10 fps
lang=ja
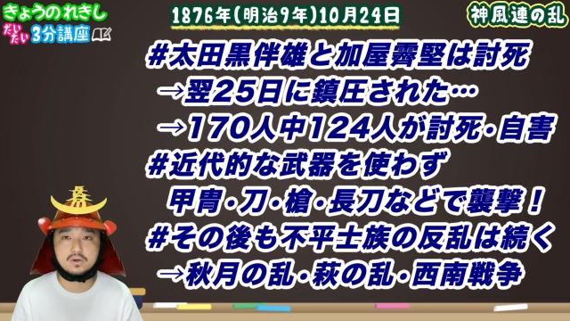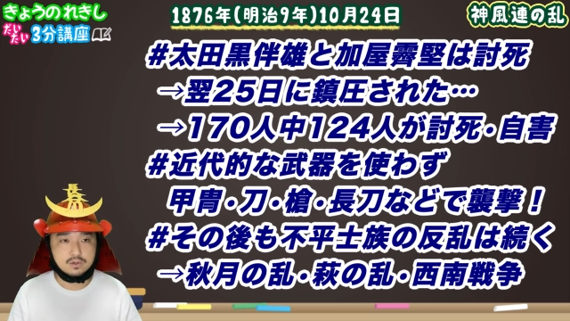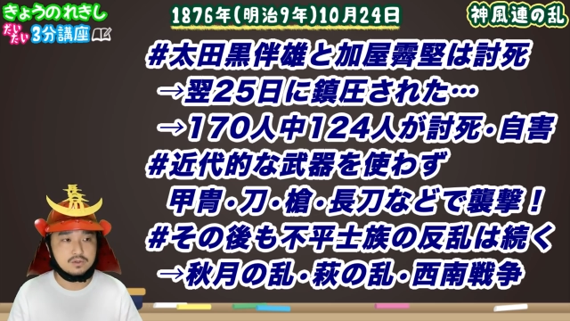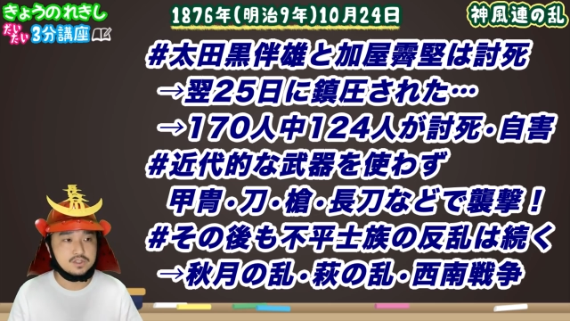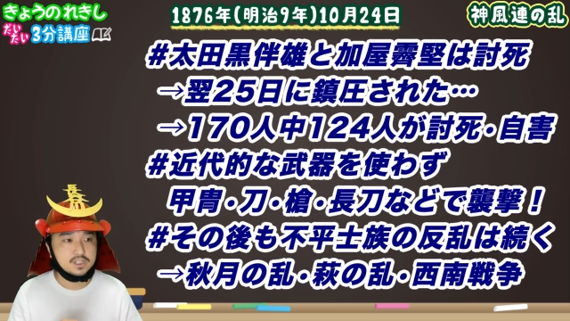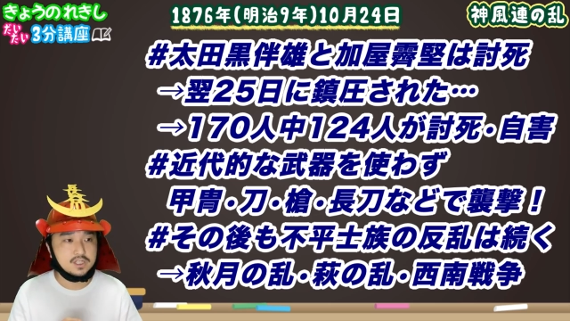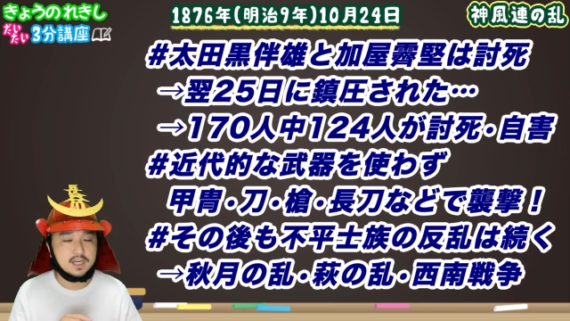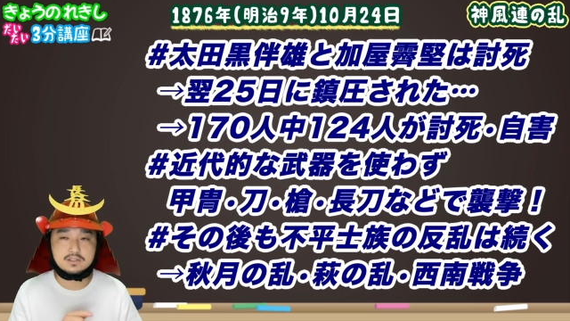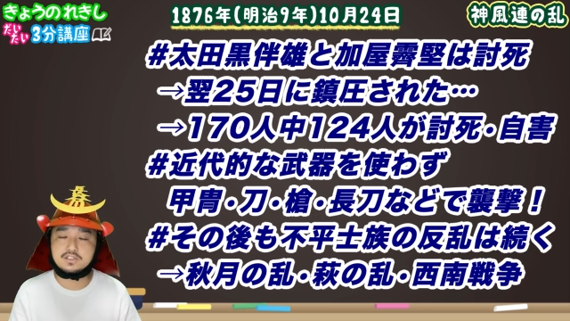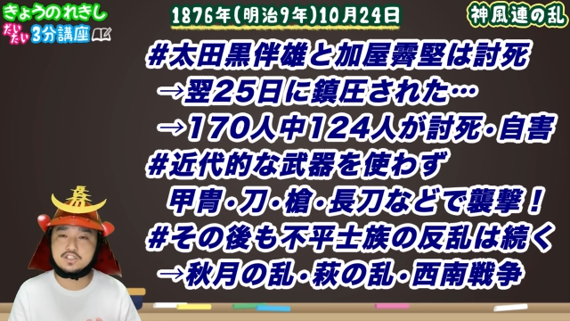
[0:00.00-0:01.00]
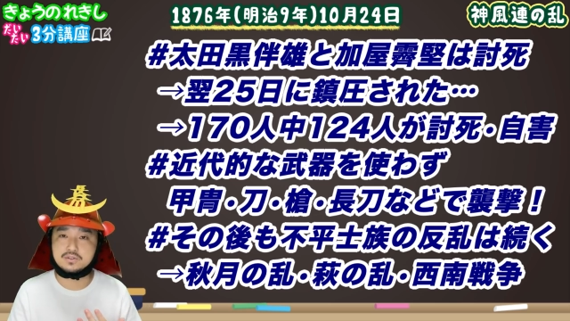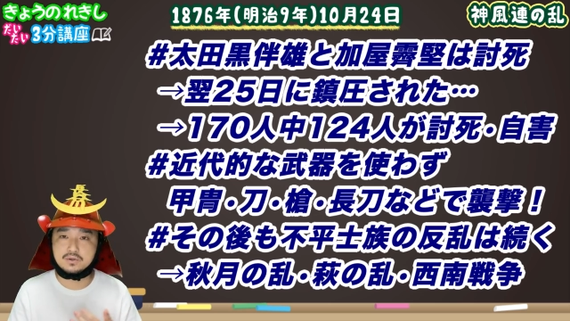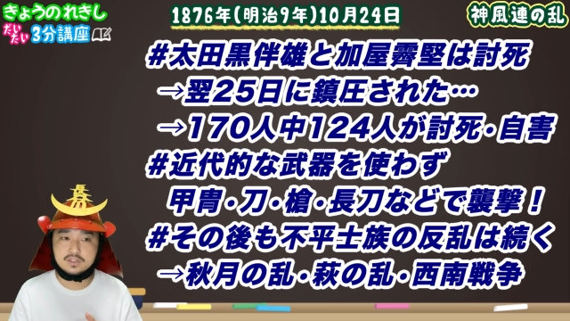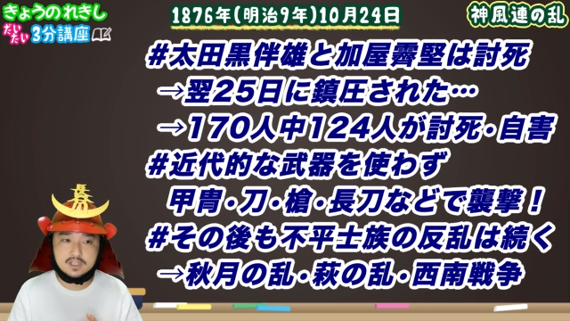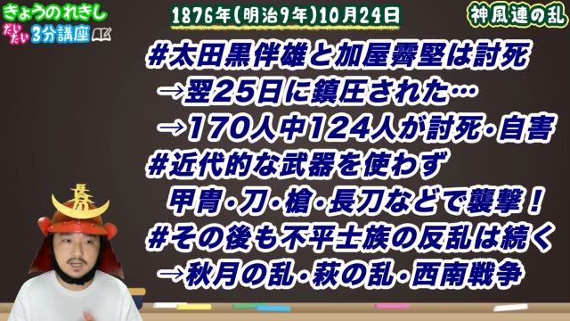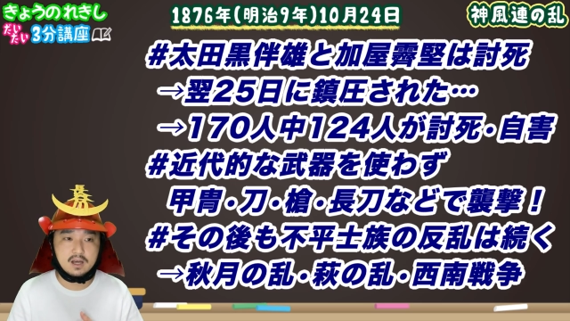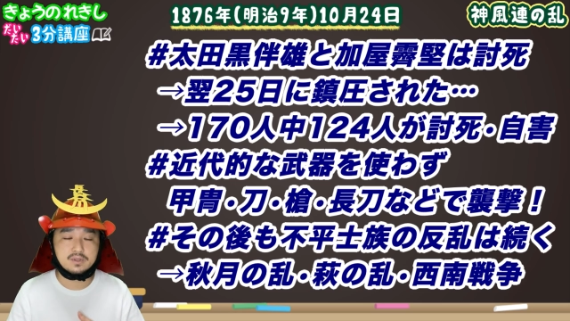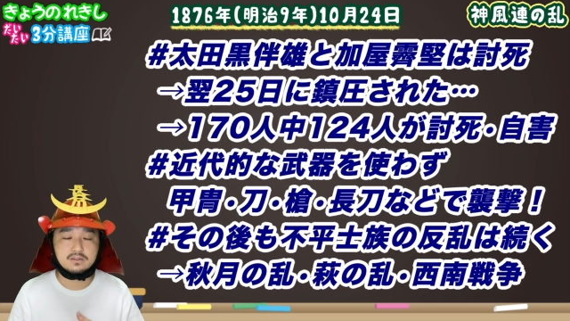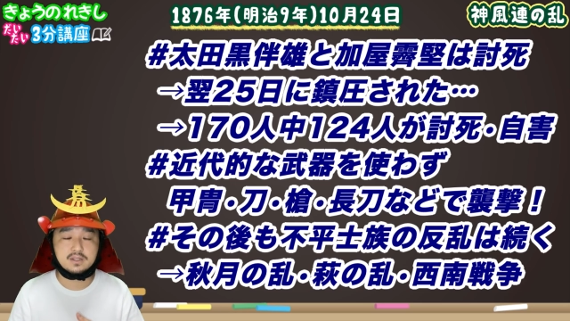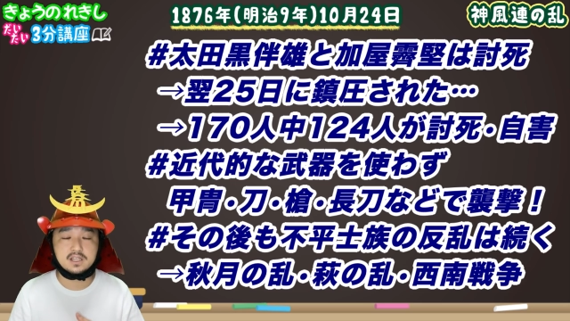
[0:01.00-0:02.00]
そのうち124人がお
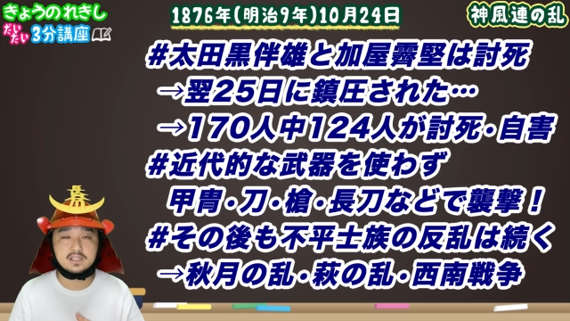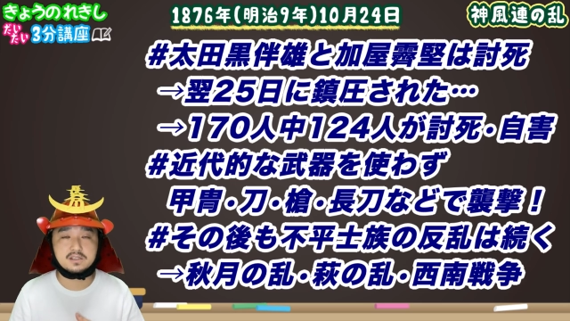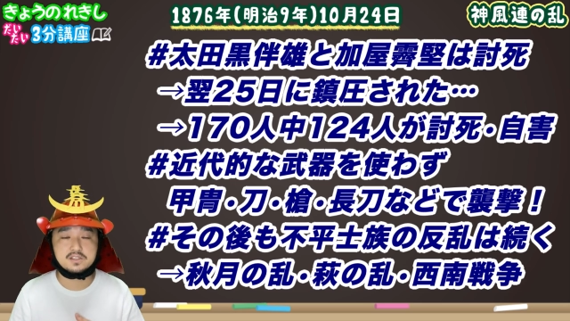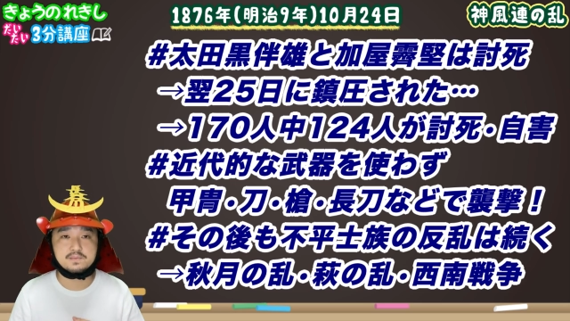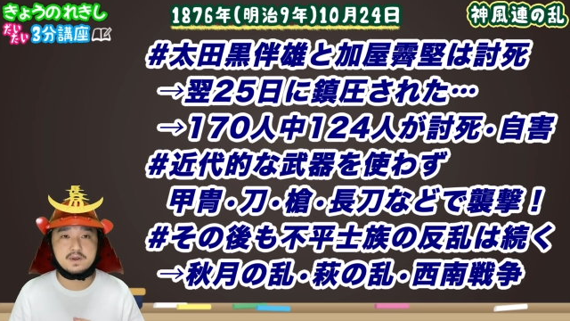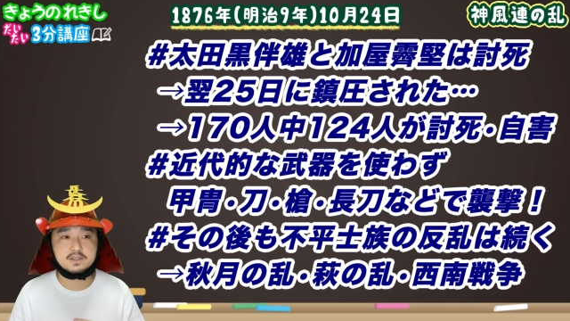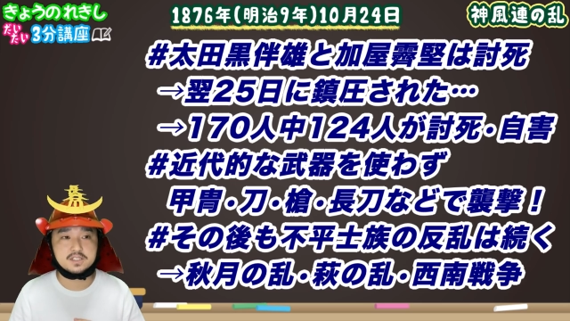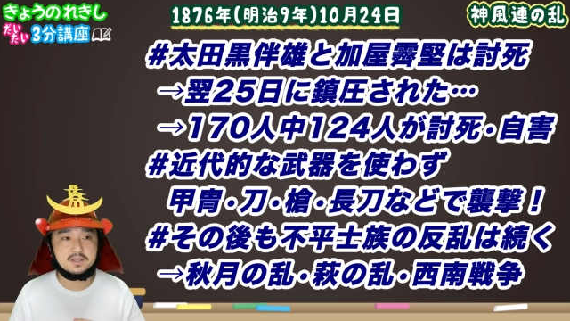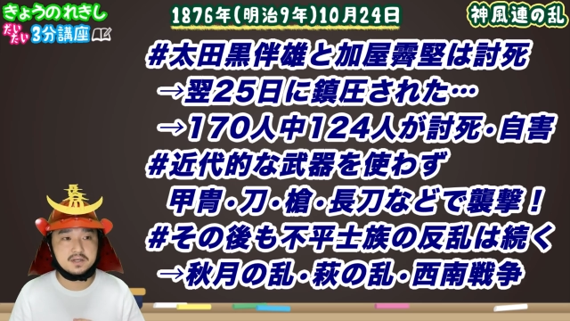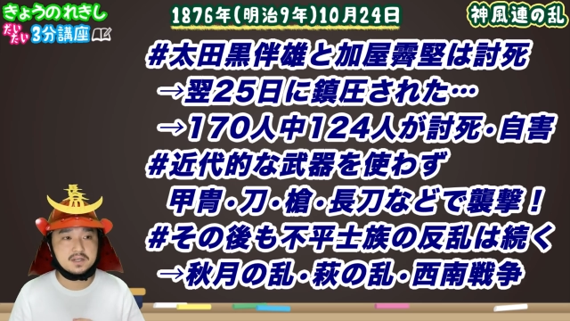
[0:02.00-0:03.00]
亡くなりになってしまいまして、